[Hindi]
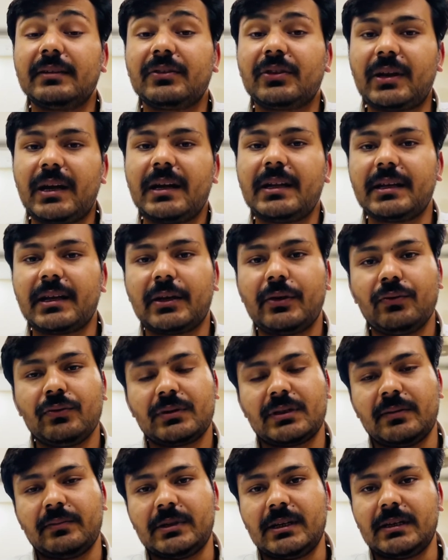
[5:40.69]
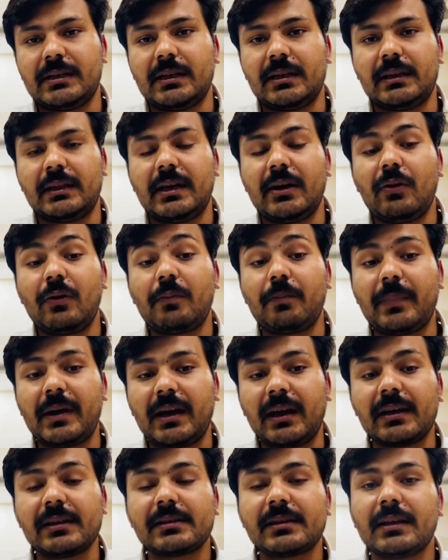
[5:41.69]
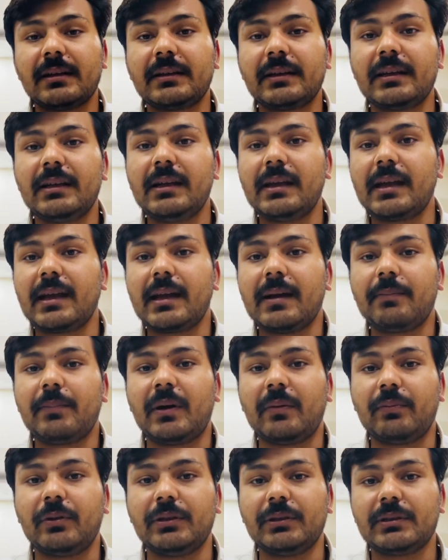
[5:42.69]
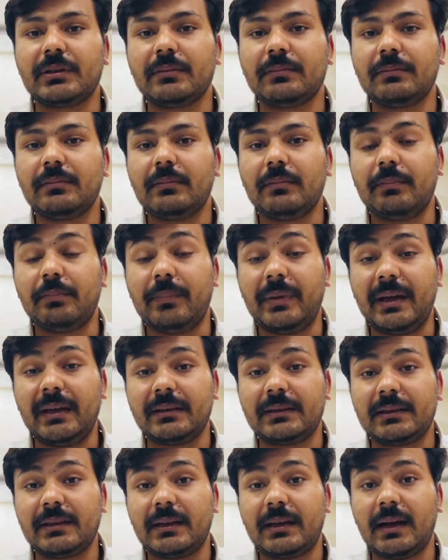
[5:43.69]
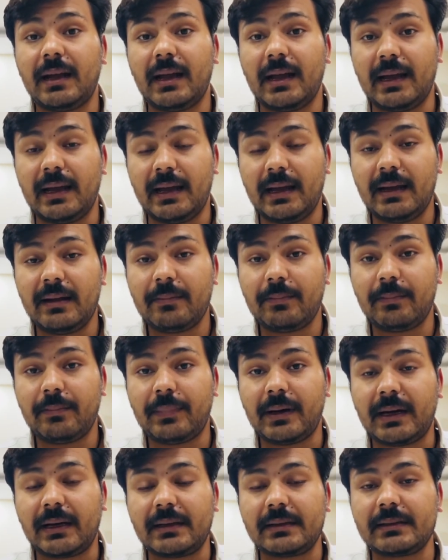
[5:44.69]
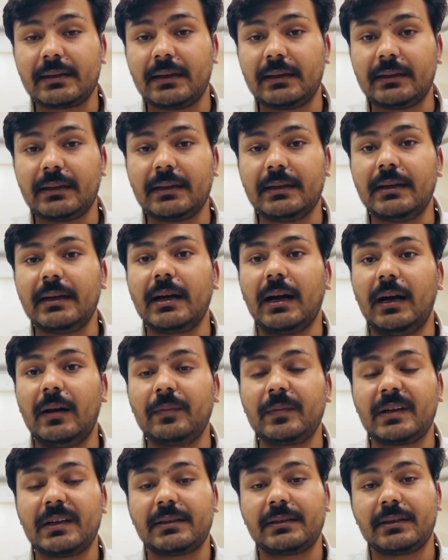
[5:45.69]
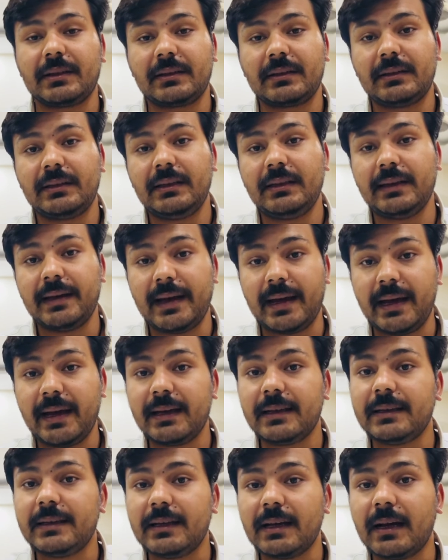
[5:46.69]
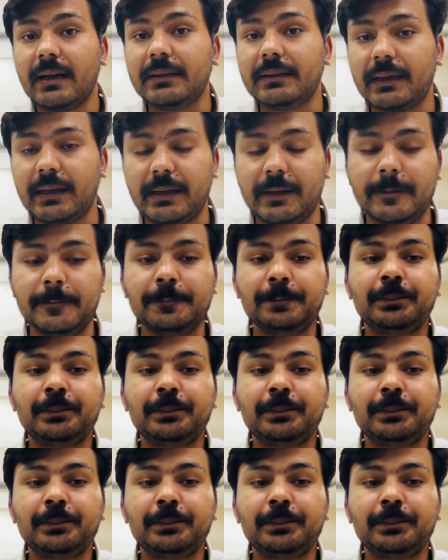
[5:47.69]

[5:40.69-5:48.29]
थ्रेट क्यों समझा जाता है और पाकिस्तान के लिए क्या पॉपुलिज्म बेहतर है पाकिस्तान के लिए काम कर सकती है या नहीं